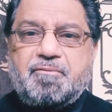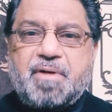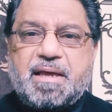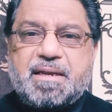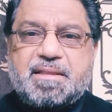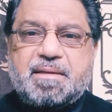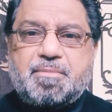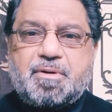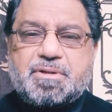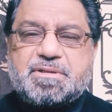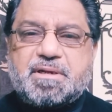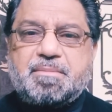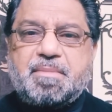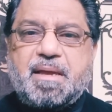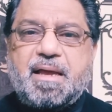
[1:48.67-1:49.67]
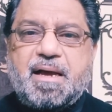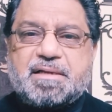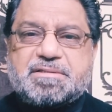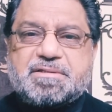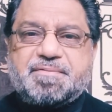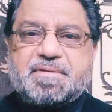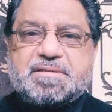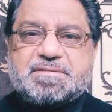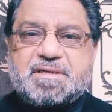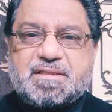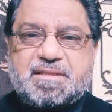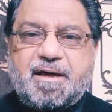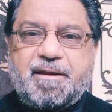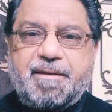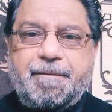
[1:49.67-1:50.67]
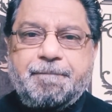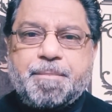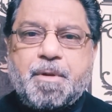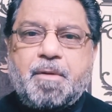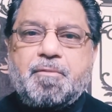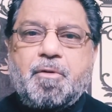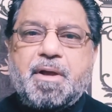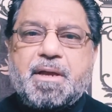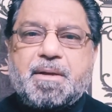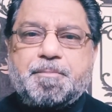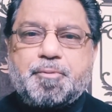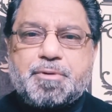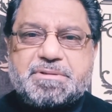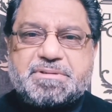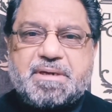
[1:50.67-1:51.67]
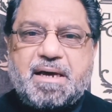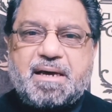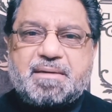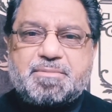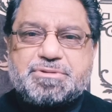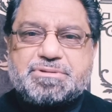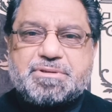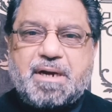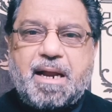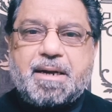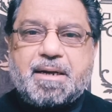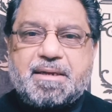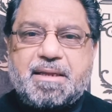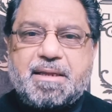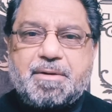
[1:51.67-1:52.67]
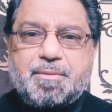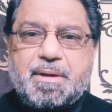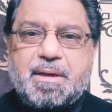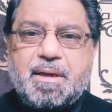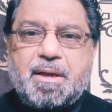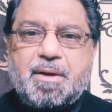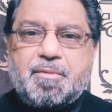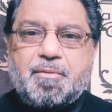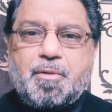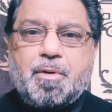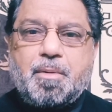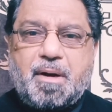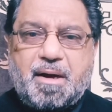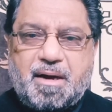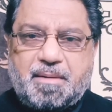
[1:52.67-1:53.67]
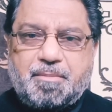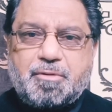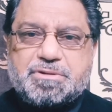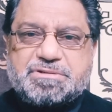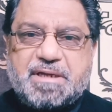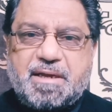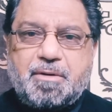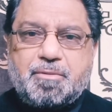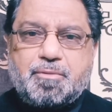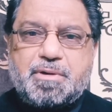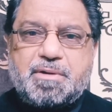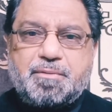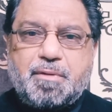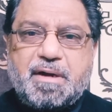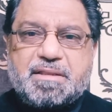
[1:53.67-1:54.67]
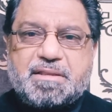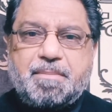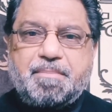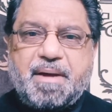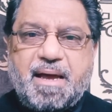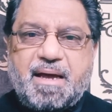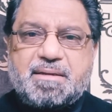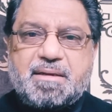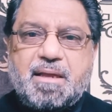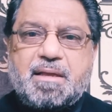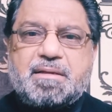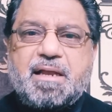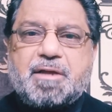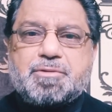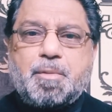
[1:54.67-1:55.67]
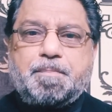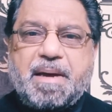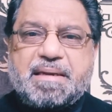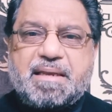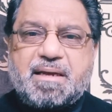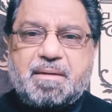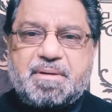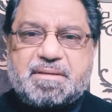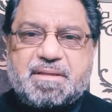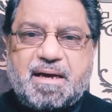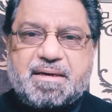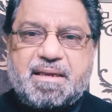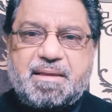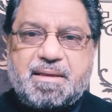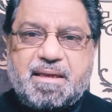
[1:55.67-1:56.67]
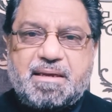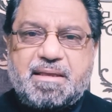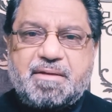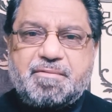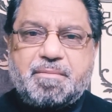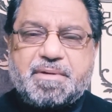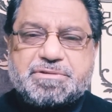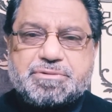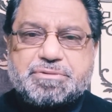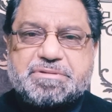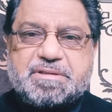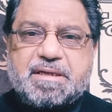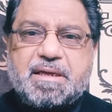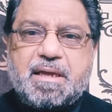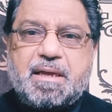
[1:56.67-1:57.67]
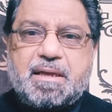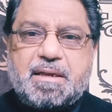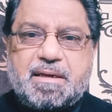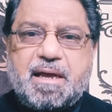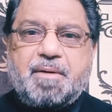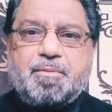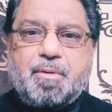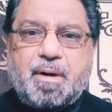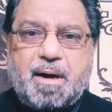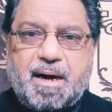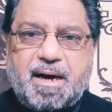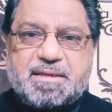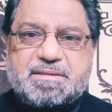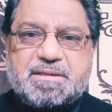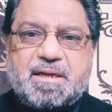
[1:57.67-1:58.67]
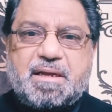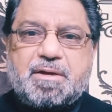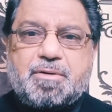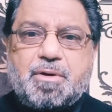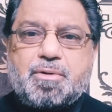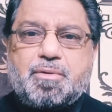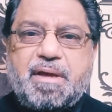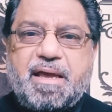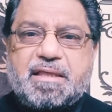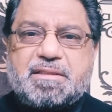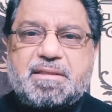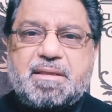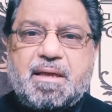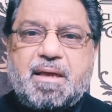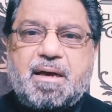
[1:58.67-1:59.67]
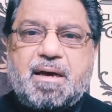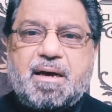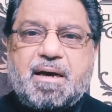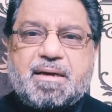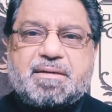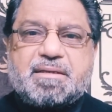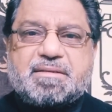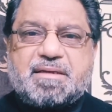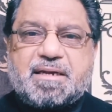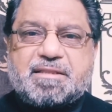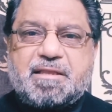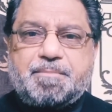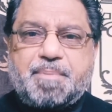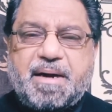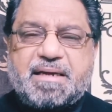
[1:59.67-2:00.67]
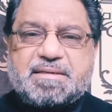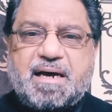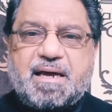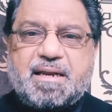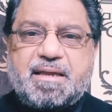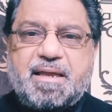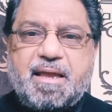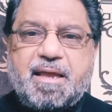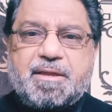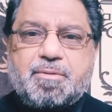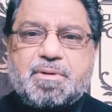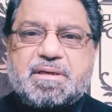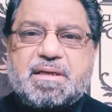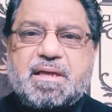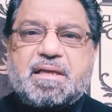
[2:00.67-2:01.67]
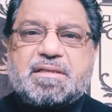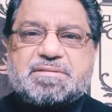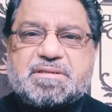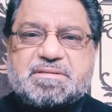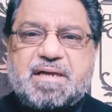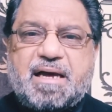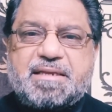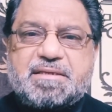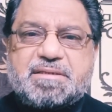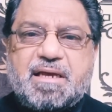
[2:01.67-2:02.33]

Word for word: वालद मोहतरम हैं आसफ़ अली जरदारी वो एक पुरस्ार मुस्कुराहट लिए हुए वो खामोश हैं और कोई वो ऐसे बयान ना तो पहले कभी दागने के लिए वो मशहूर थे ना वो आज वो कोई ऐसी हरकत करते पाए जा रहे हैं क्योंकि जरदारी